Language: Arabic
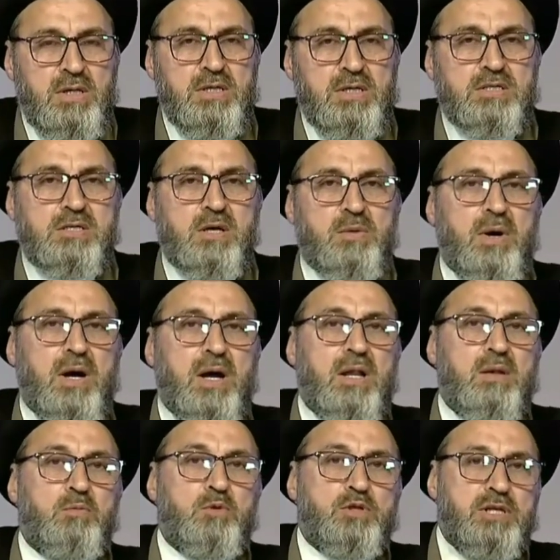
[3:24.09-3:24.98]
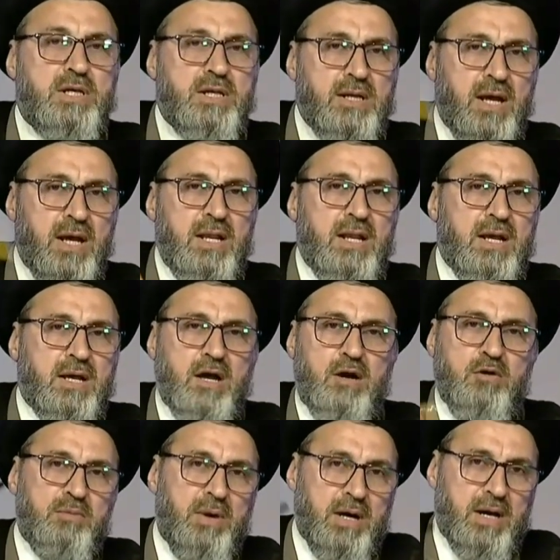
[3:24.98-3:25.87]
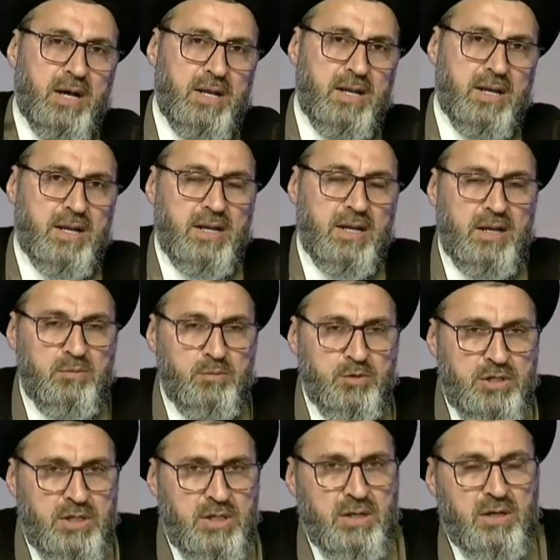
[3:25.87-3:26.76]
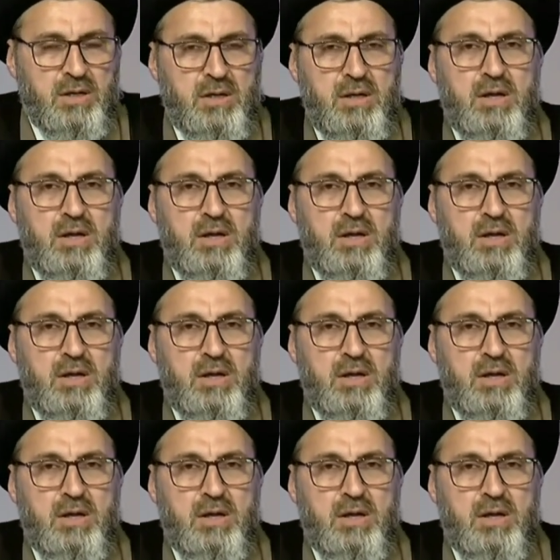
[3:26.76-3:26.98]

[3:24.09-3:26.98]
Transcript: سواء المدير قال لك أو ما قال لك لأن المدير